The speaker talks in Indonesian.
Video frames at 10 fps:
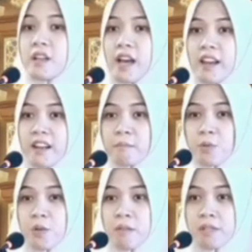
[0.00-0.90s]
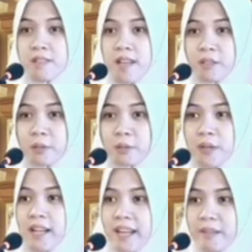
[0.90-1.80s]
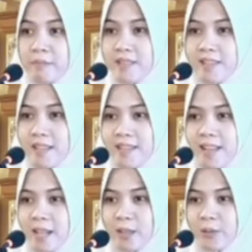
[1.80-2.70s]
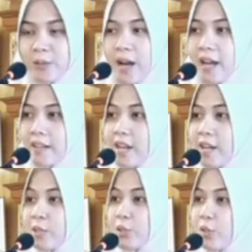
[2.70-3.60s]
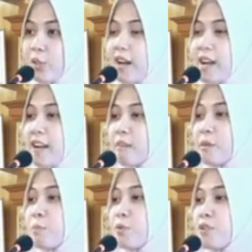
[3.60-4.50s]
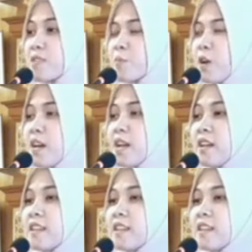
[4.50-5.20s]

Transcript: alarm suami satu alarm istri satu anak ada tiga alarmnya bunyi semua